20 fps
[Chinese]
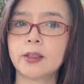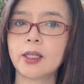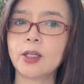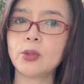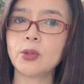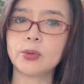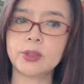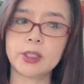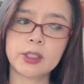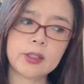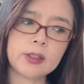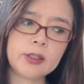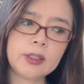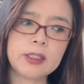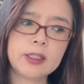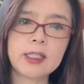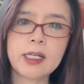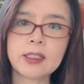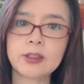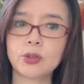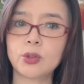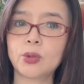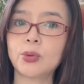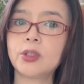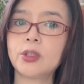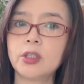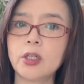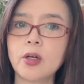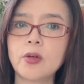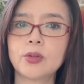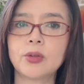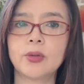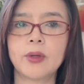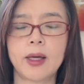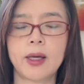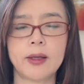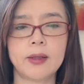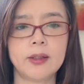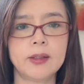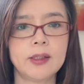他有些人一下子就会跳出
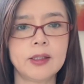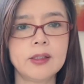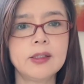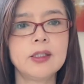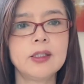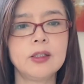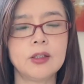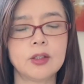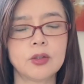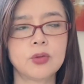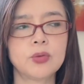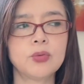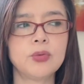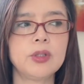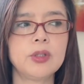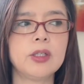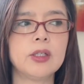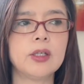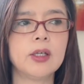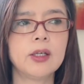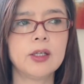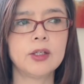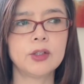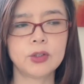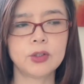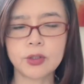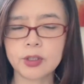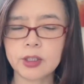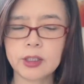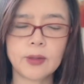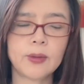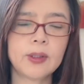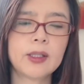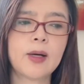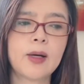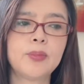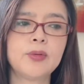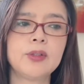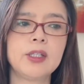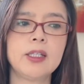来引起你的注意，就是因为他
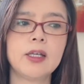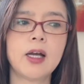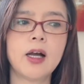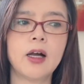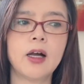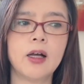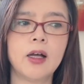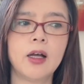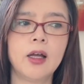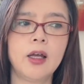不一样，